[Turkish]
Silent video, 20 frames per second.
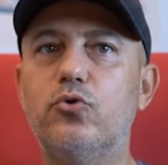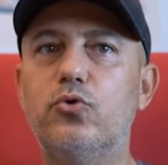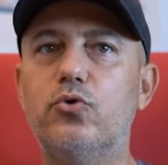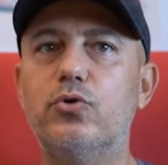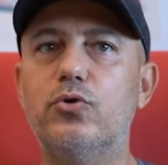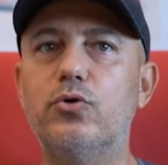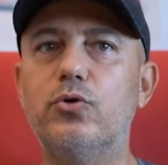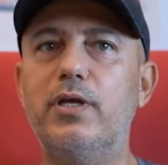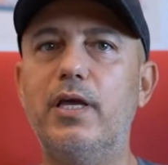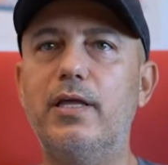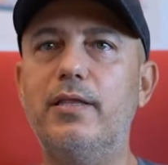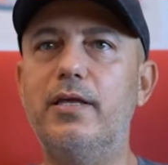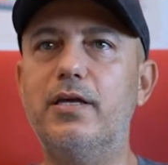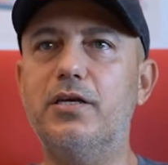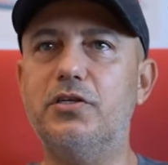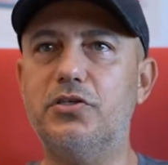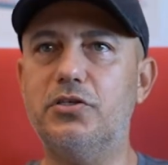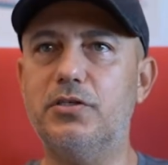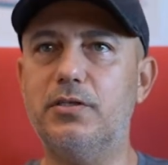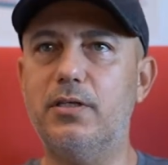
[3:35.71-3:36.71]
Çünkü 7
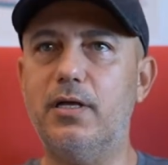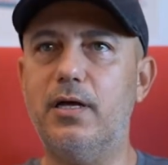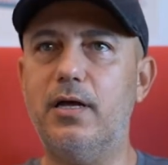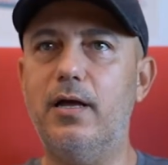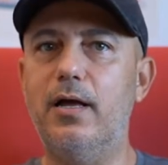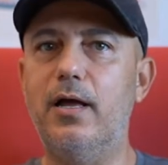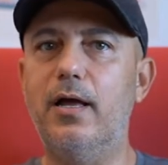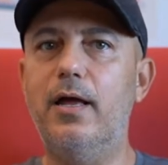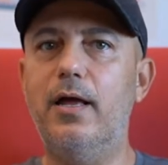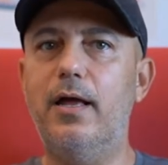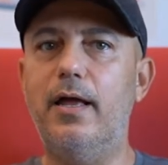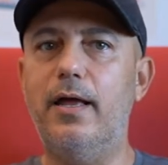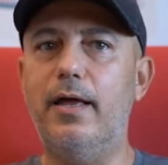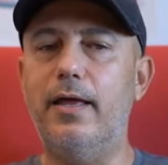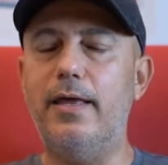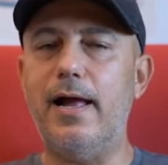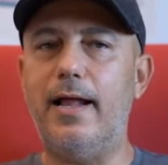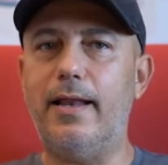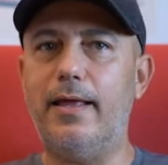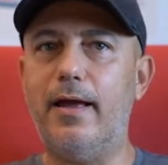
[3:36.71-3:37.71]
yaşında e,
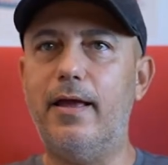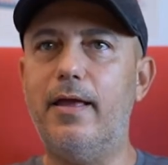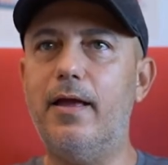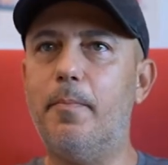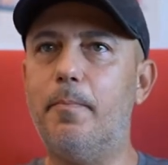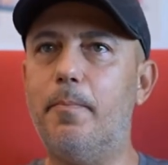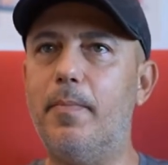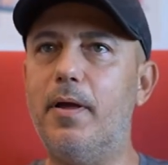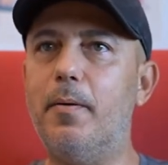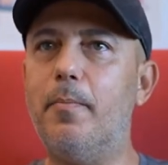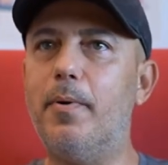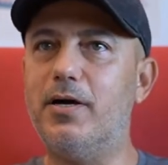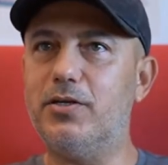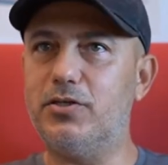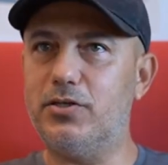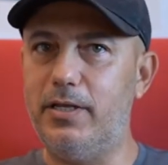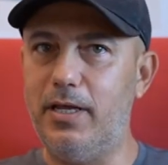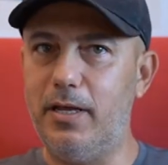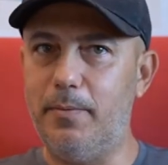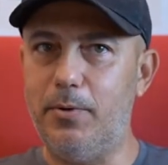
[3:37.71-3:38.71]
yelken yapmaya
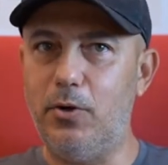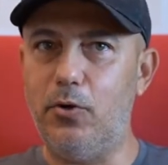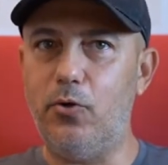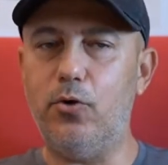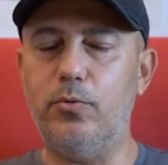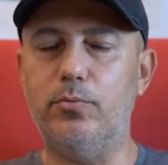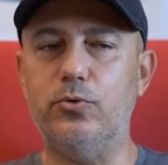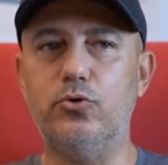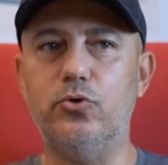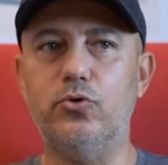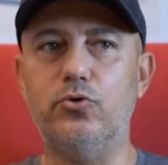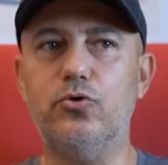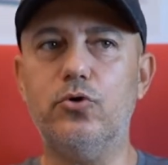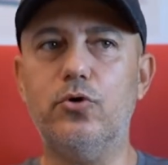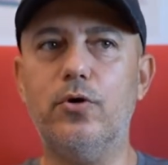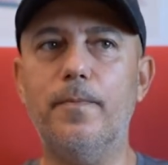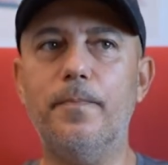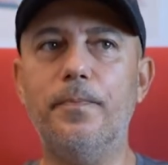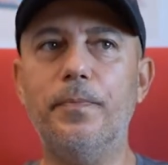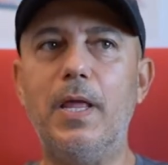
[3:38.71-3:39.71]
başlayabiliyor bir çocuk.